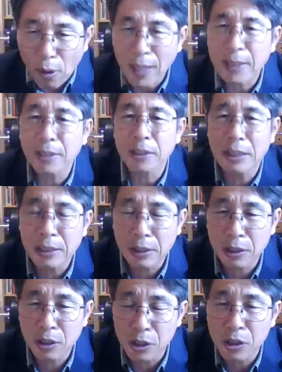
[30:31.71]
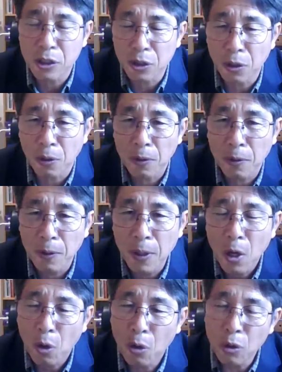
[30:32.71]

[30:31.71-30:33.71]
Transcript: 요구하는 것이 있지요.